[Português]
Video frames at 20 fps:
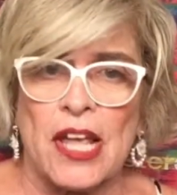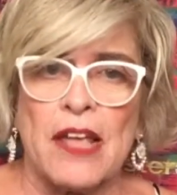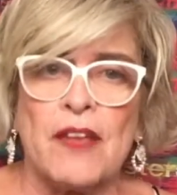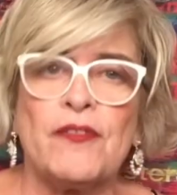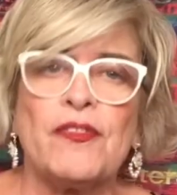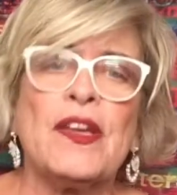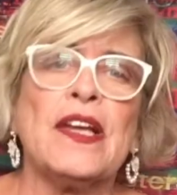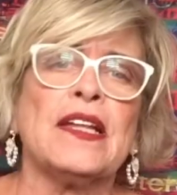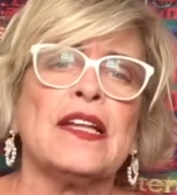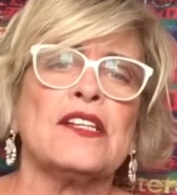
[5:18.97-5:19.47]

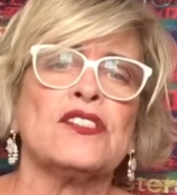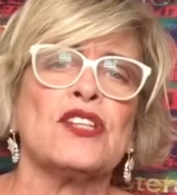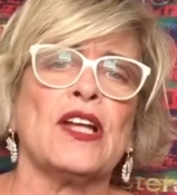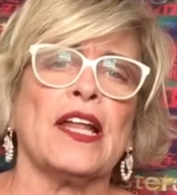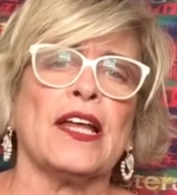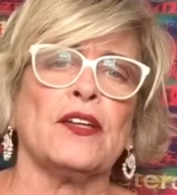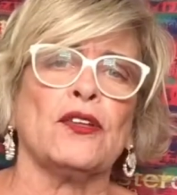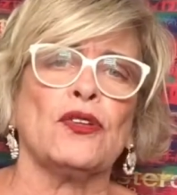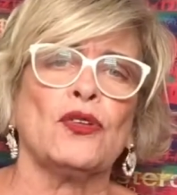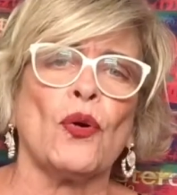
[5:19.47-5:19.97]
Filas de
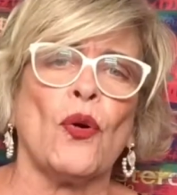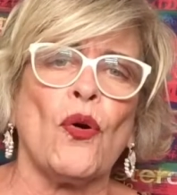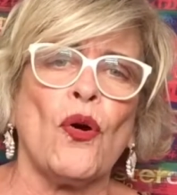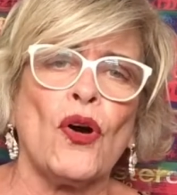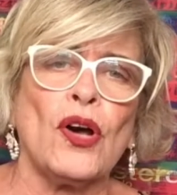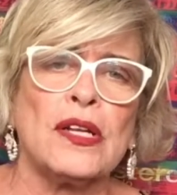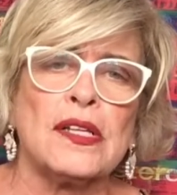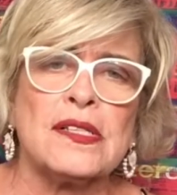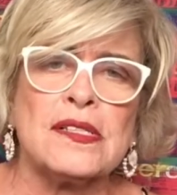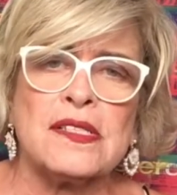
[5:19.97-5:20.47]

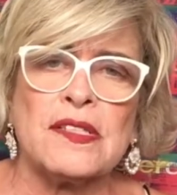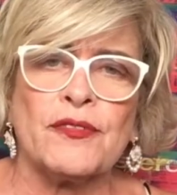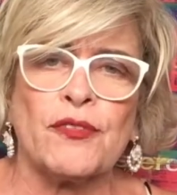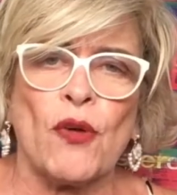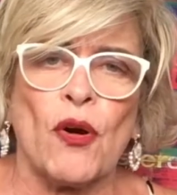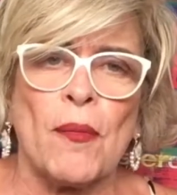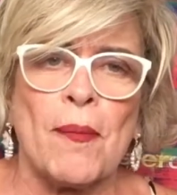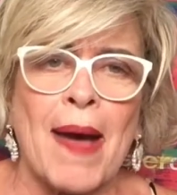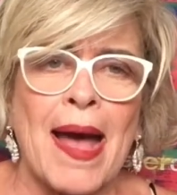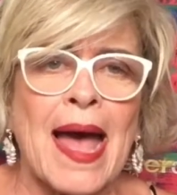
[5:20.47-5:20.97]
eleitores se
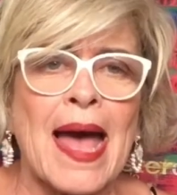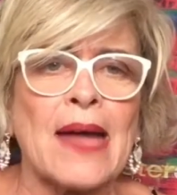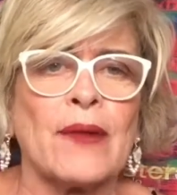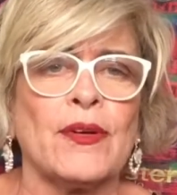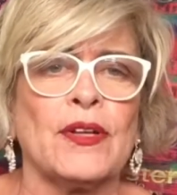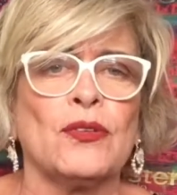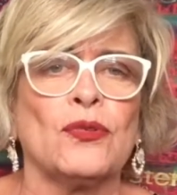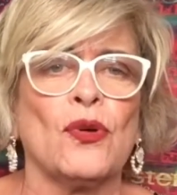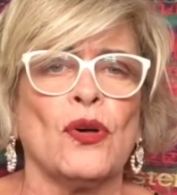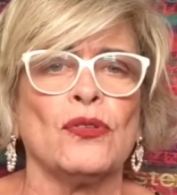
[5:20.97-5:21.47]
formaram
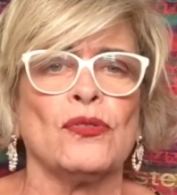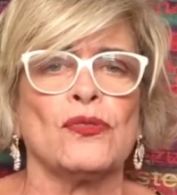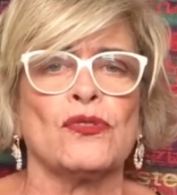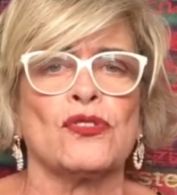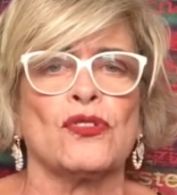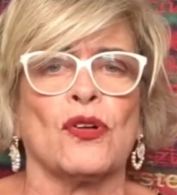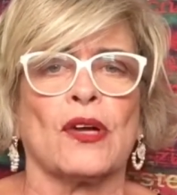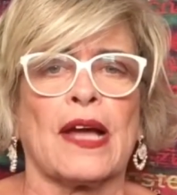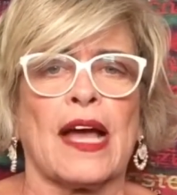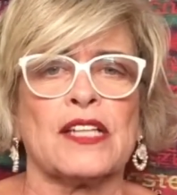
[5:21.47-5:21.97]
em torno dos
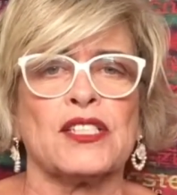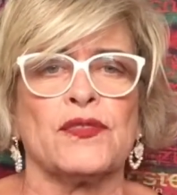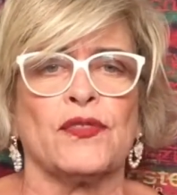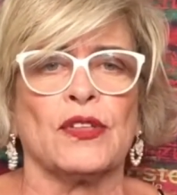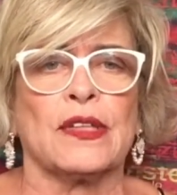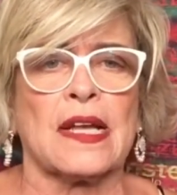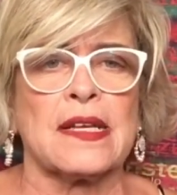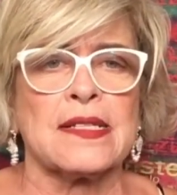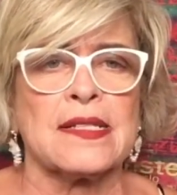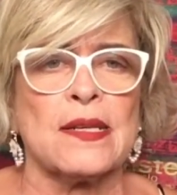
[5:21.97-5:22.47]
locais de
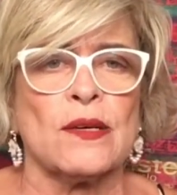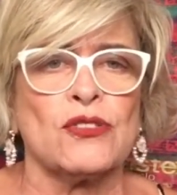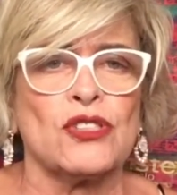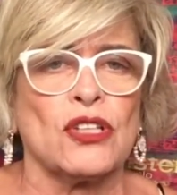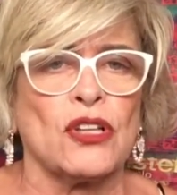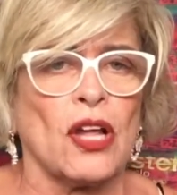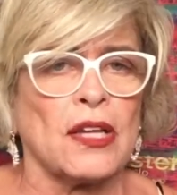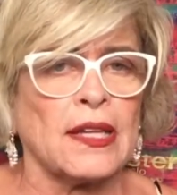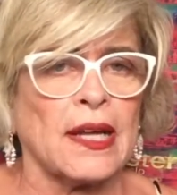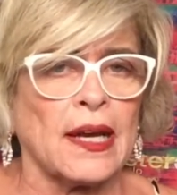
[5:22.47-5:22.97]
votação de
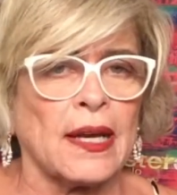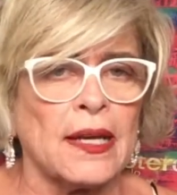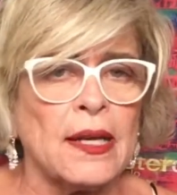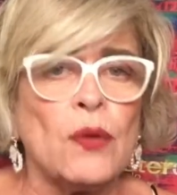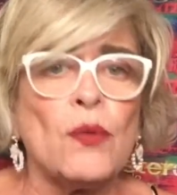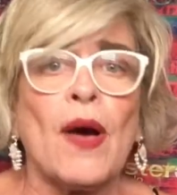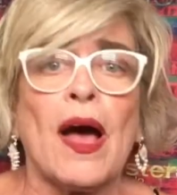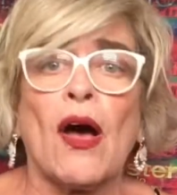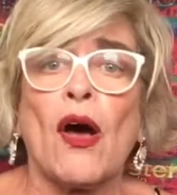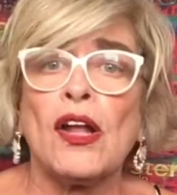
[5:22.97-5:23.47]
Lobby
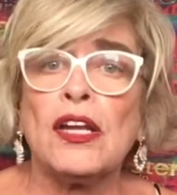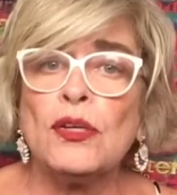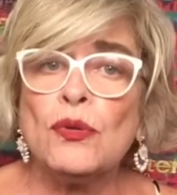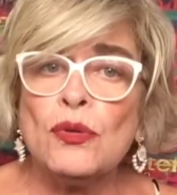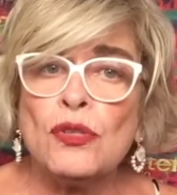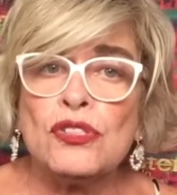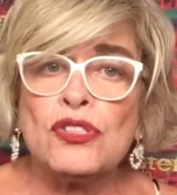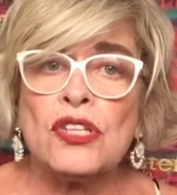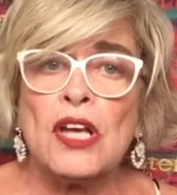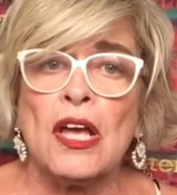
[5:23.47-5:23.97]
Hill a
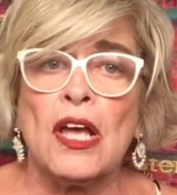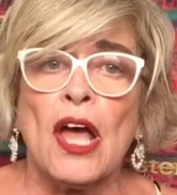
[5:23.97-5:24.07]
Hollywood